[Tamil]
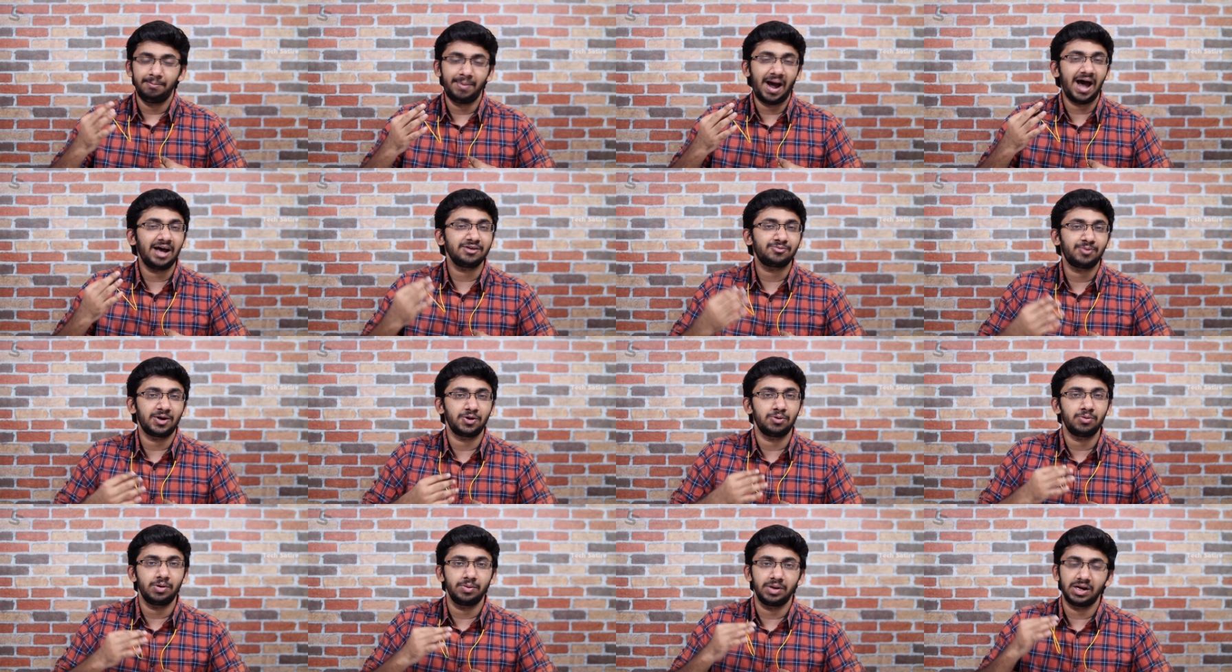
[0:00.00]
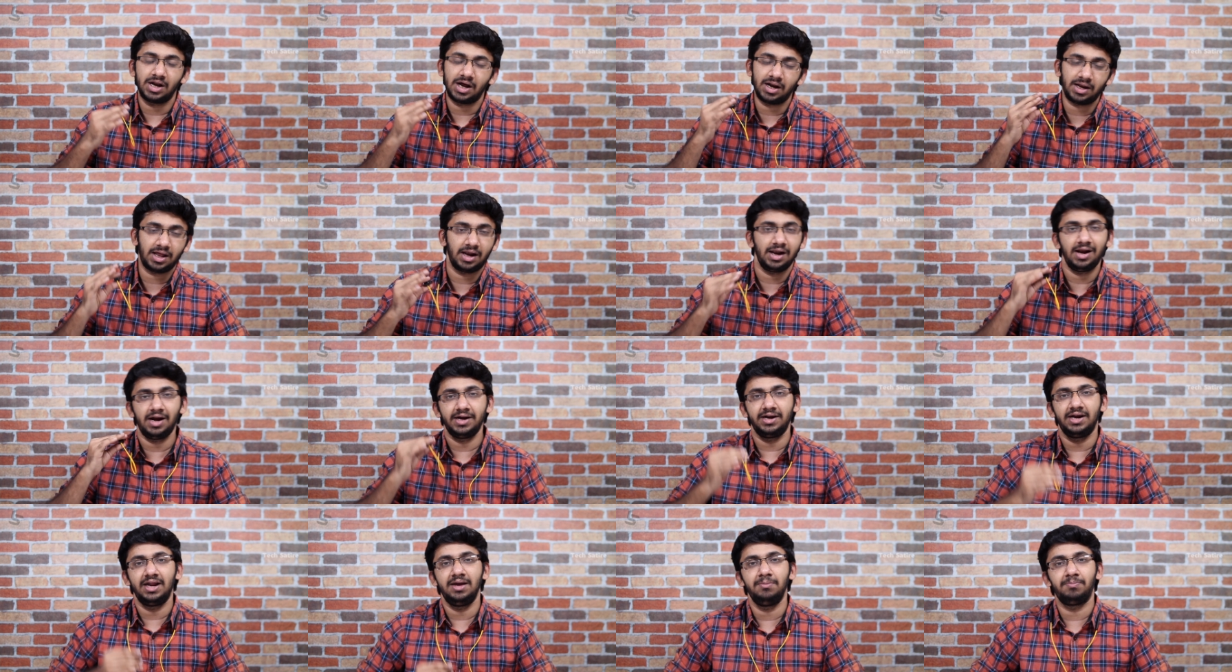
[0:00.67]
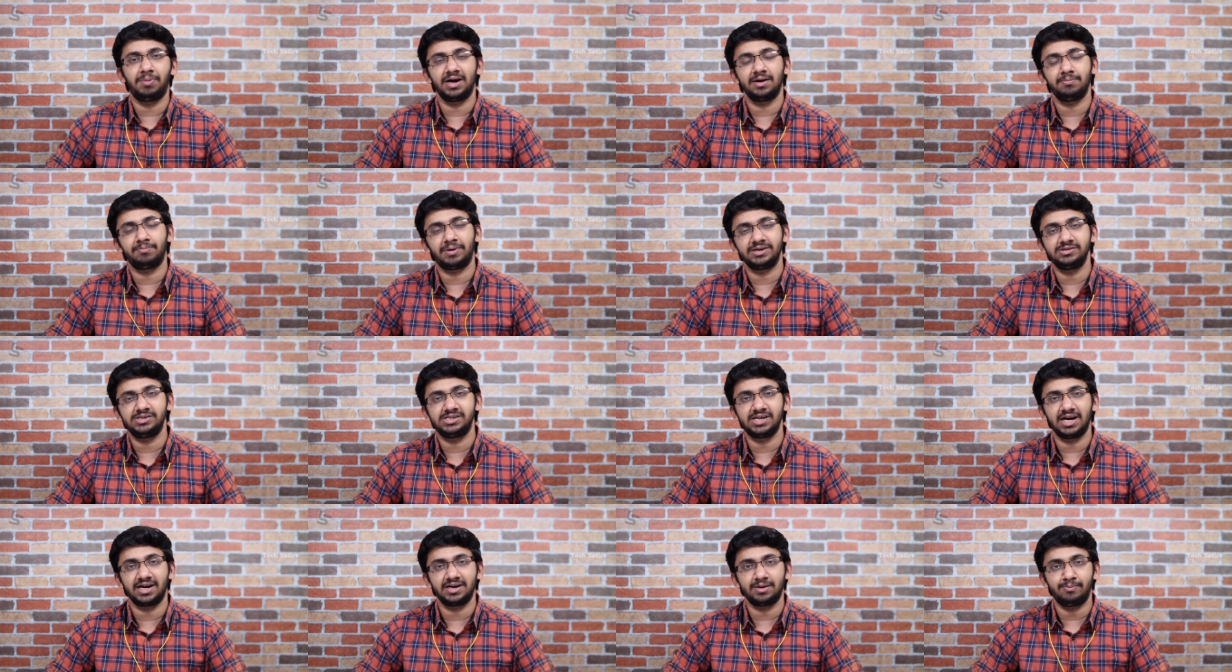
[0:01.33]
பேஸ் பார்த்தோம் அப்படின்னா நல்ல டீப்பான
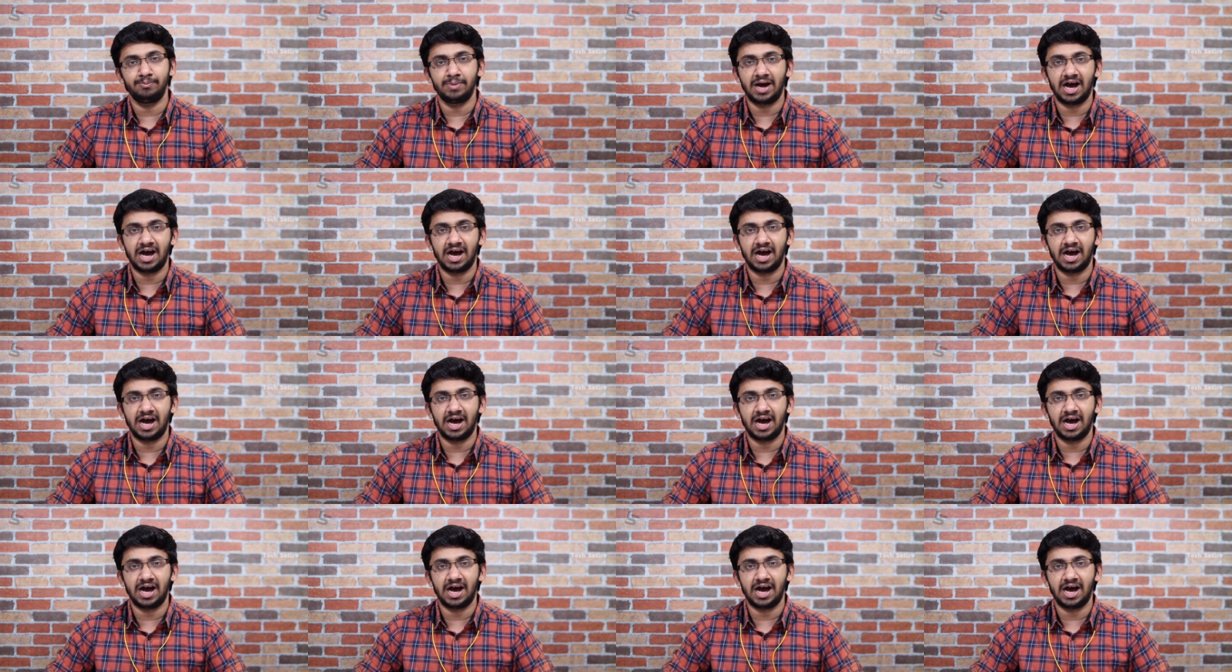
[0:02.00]
பஞ்சியான